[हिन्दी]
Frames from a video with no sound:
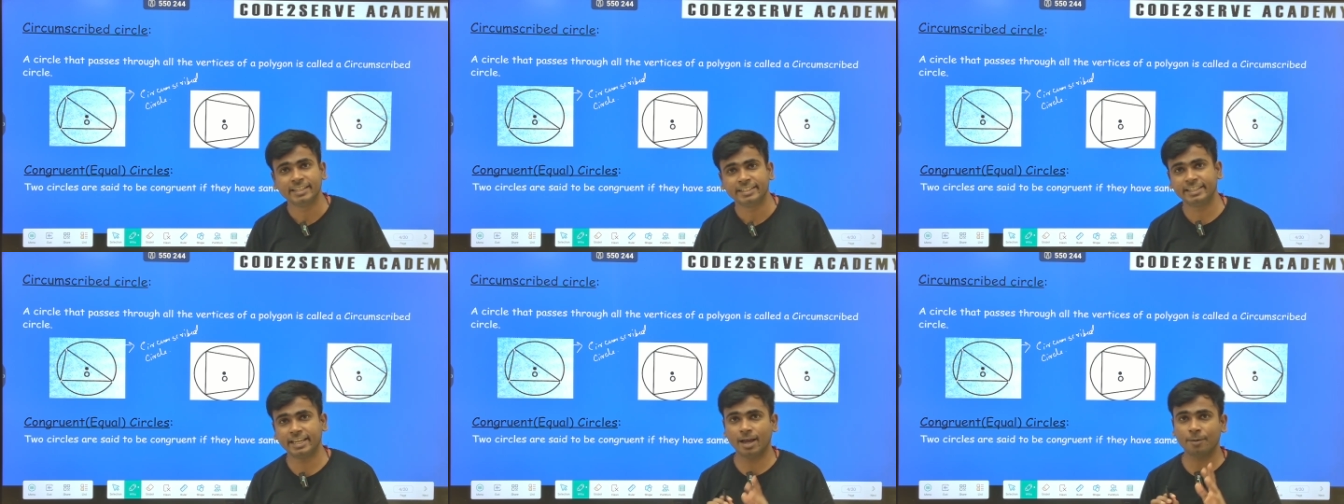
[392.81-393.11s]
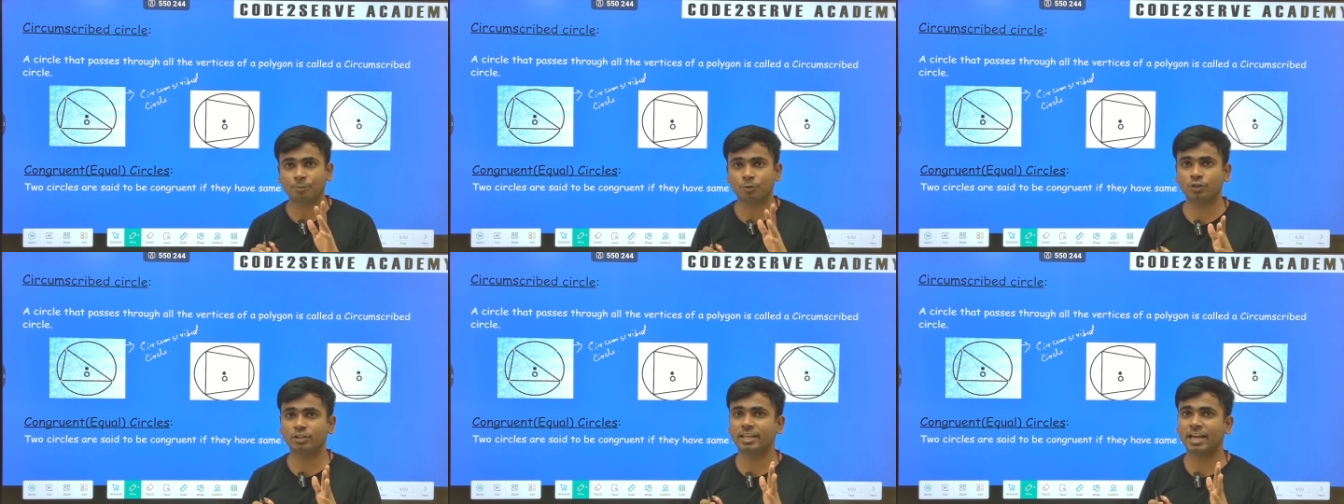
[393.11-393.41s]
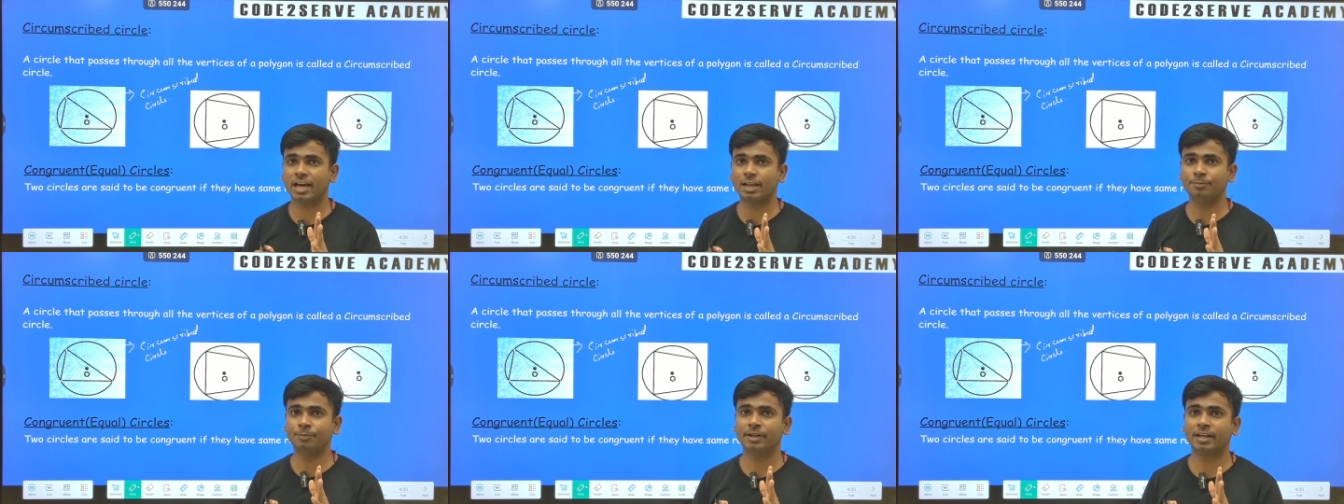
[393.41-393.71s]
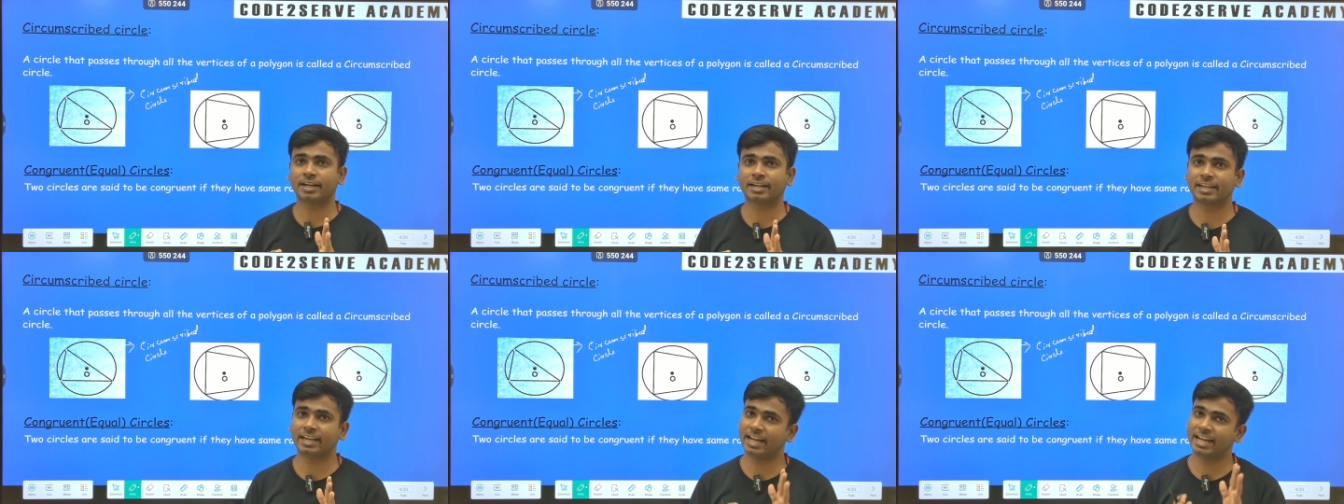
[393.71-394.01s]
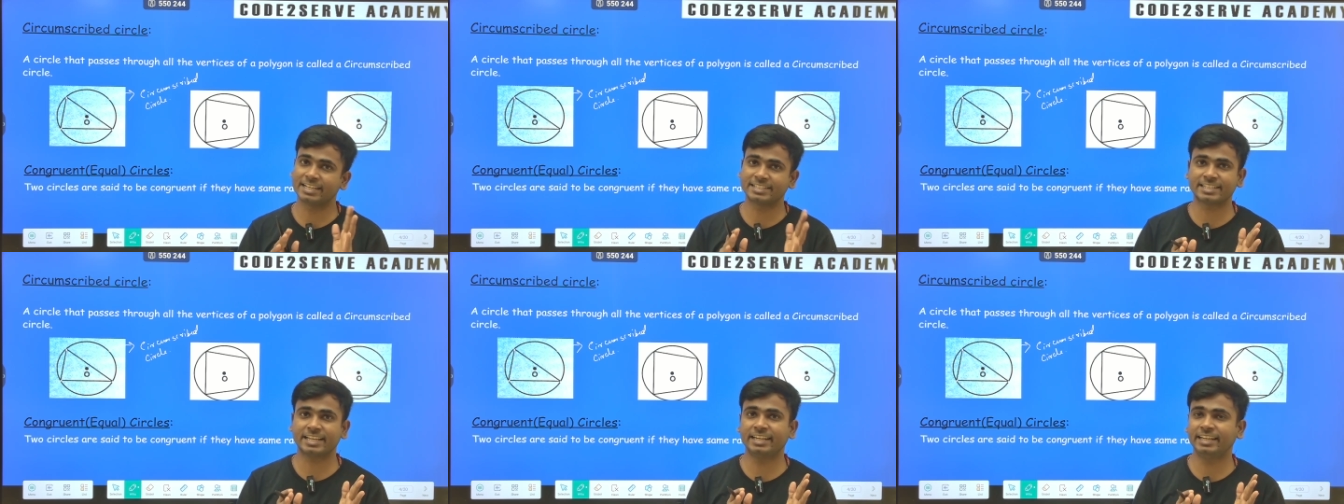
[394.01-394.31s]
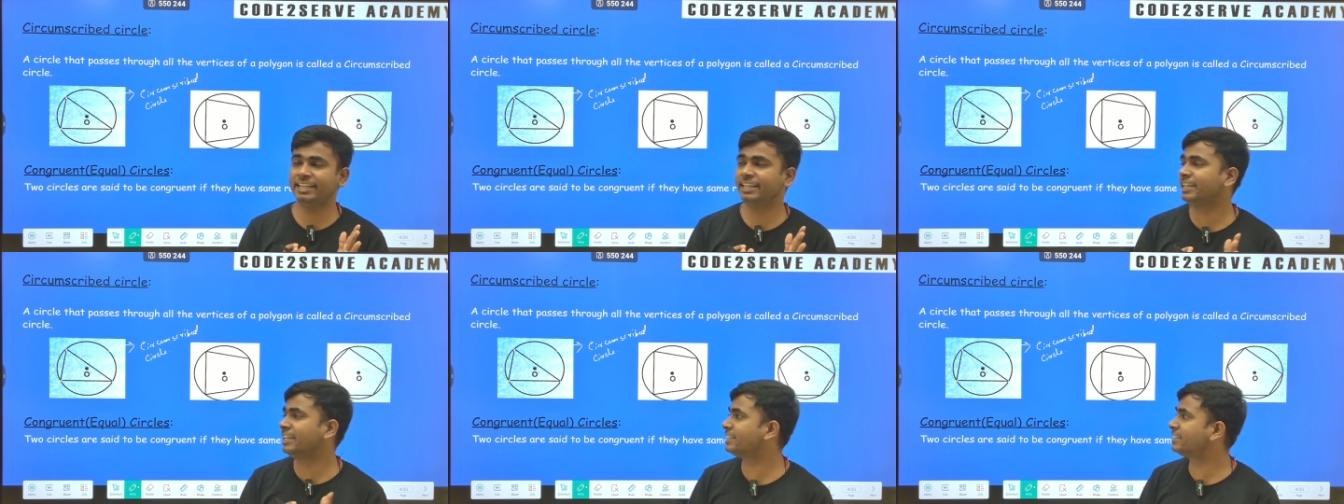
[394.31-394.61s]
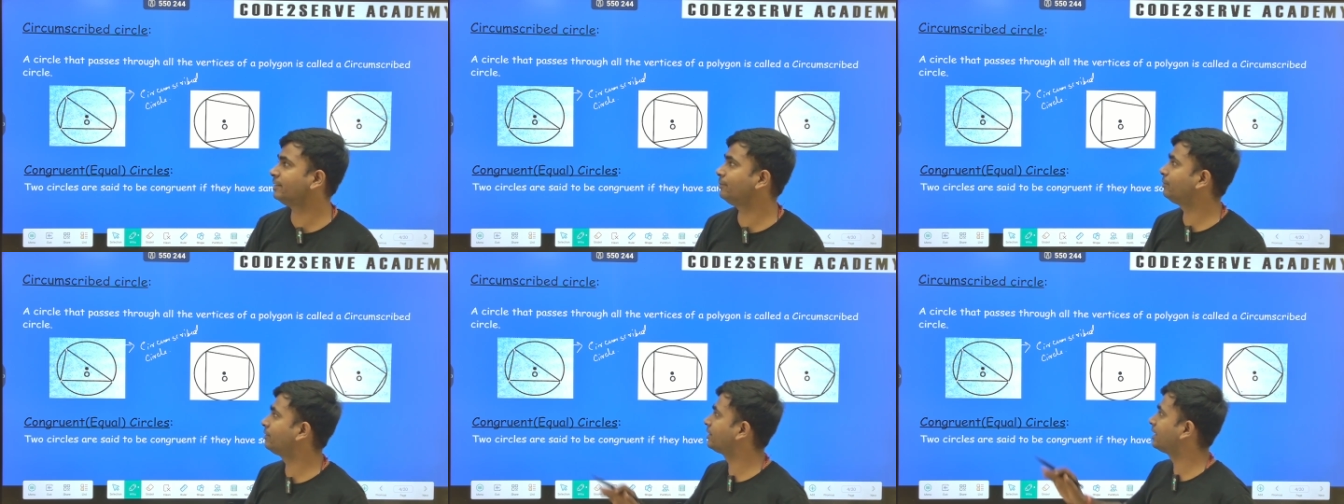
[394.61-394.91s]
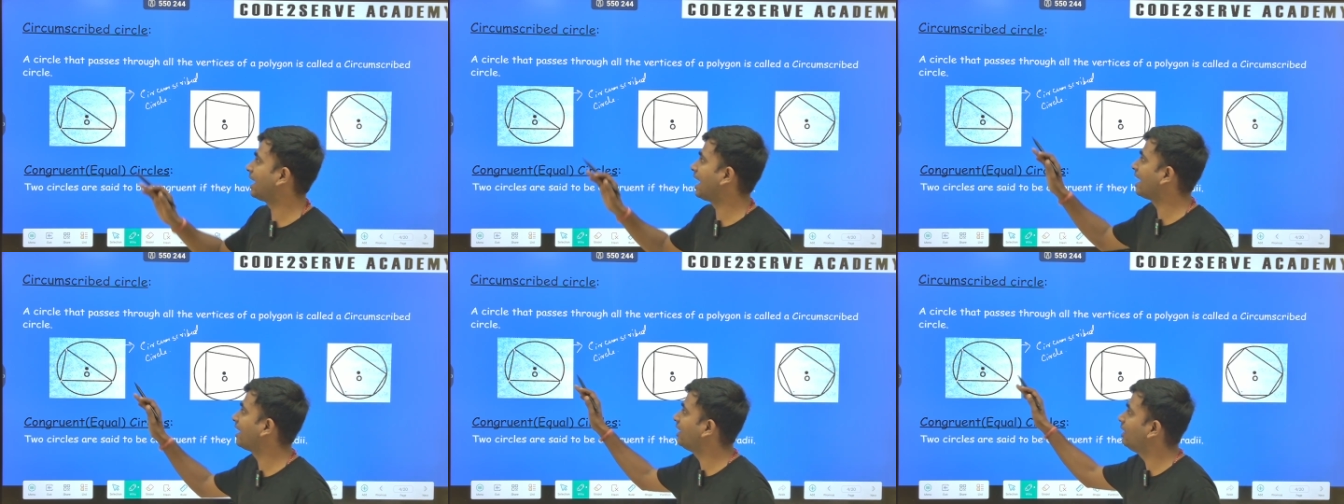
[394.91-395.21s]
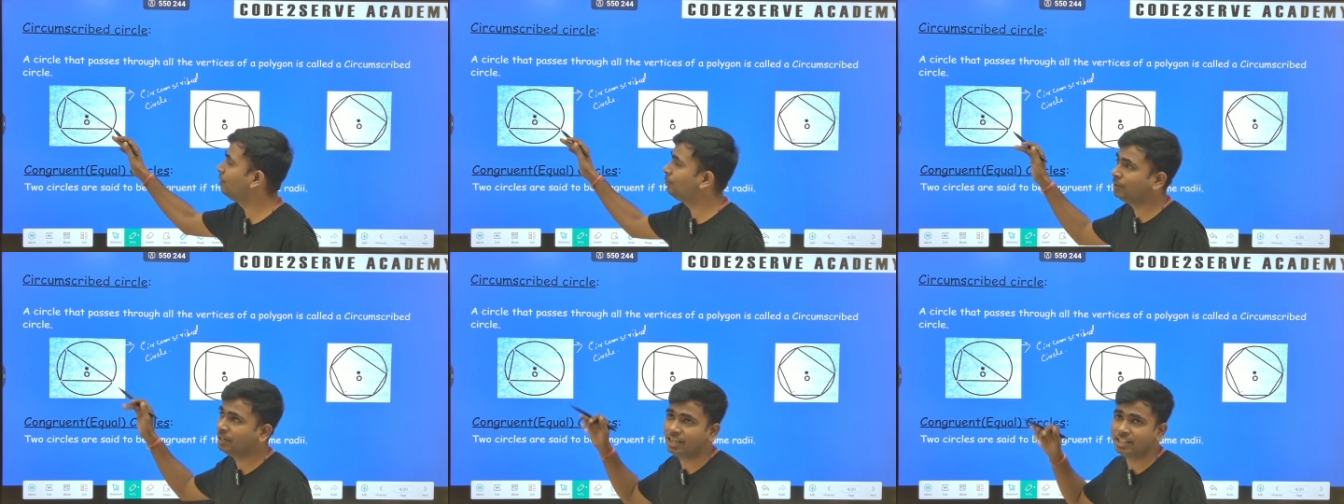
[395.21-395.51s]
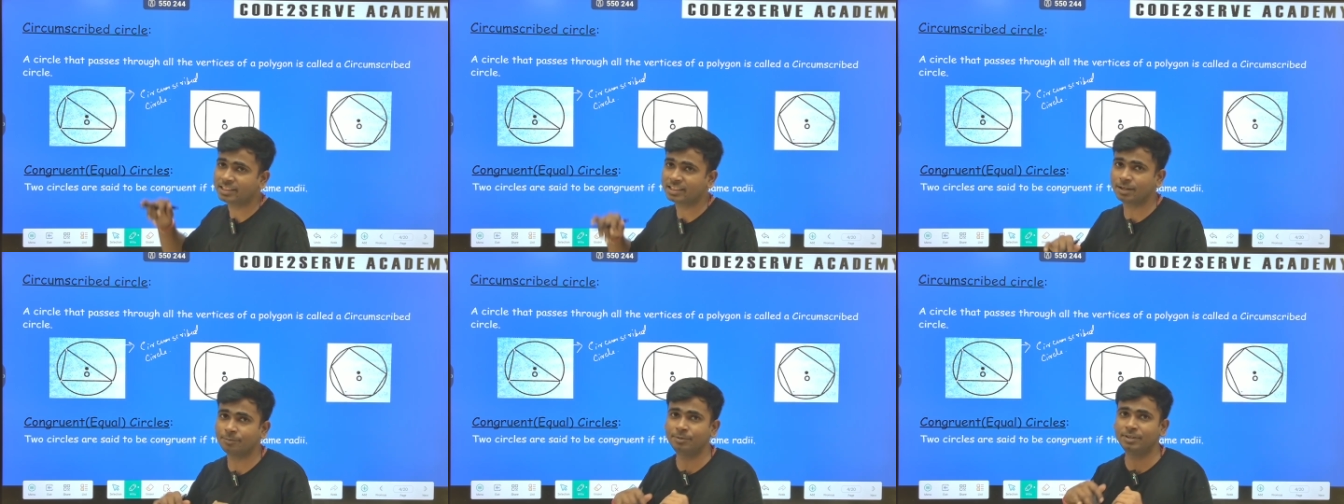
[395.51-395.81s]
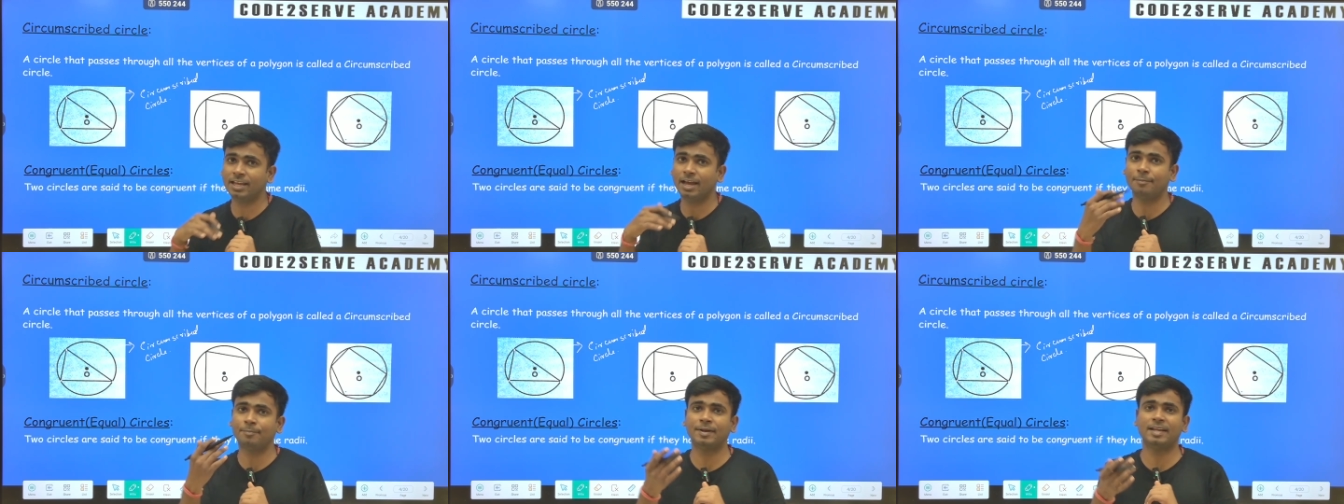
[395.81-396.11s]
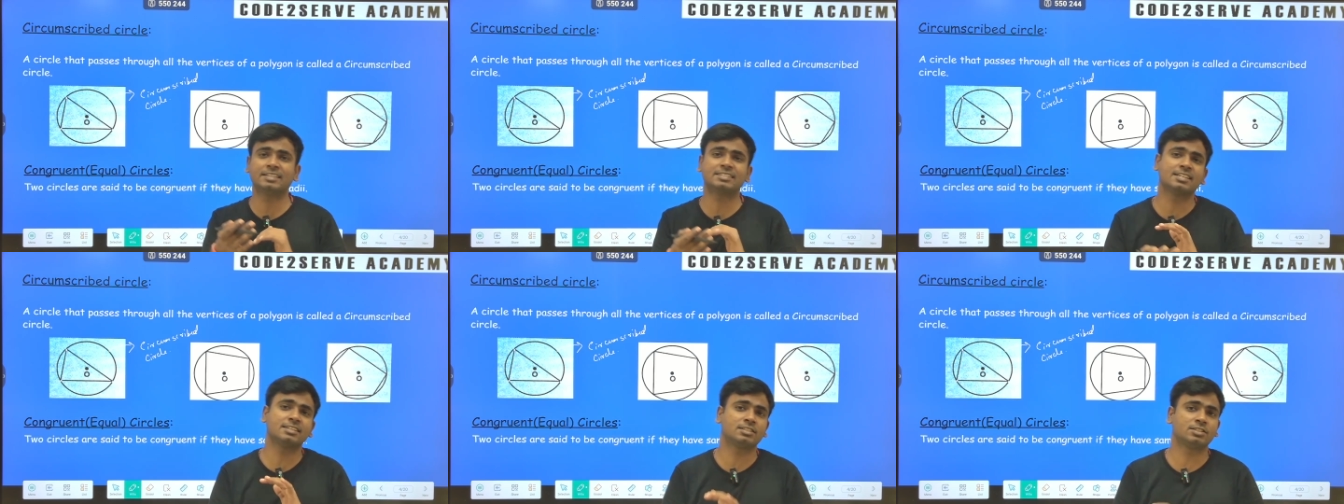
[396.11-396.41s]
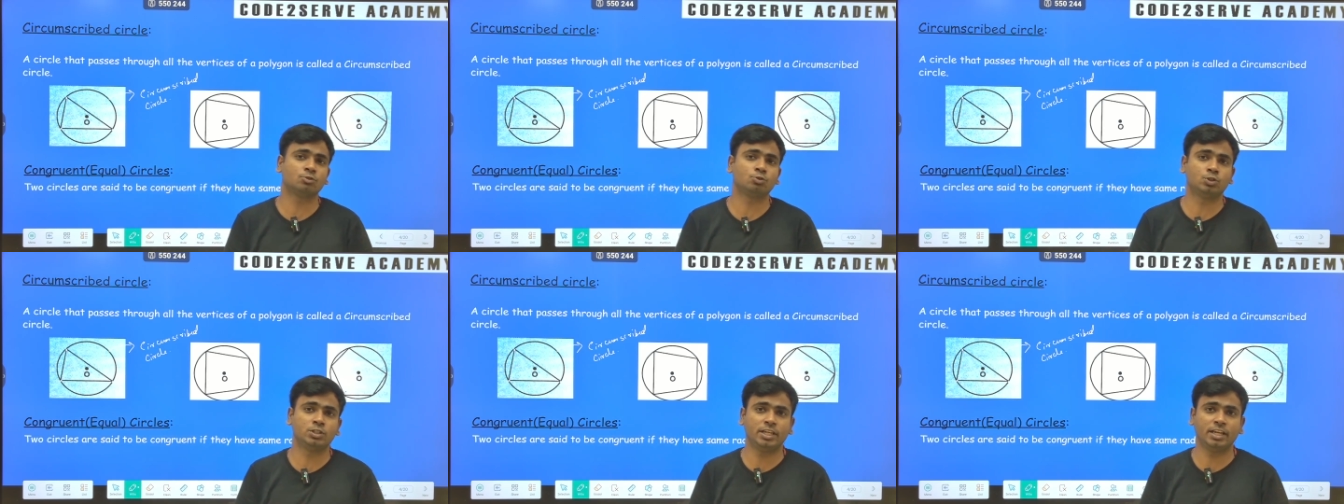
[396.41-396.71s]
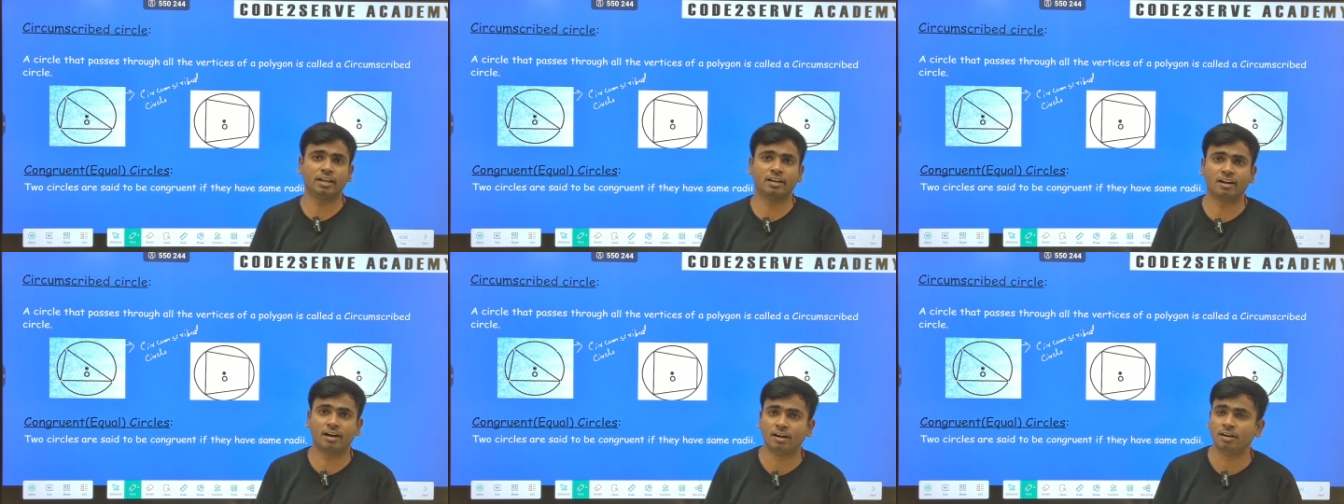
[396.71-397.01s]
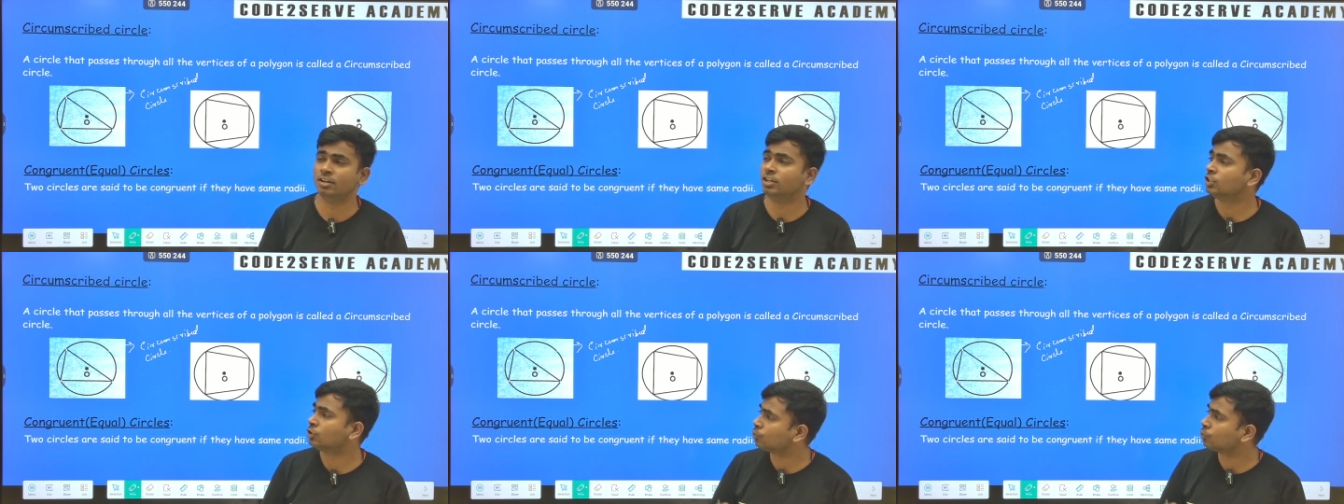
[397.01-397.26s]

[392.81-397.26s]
ये आपको ध्यान में रखना है ऐसा नहीं कि सिर्फ ट्रायंगल मिले तभी आप ऐसा सोचिएगा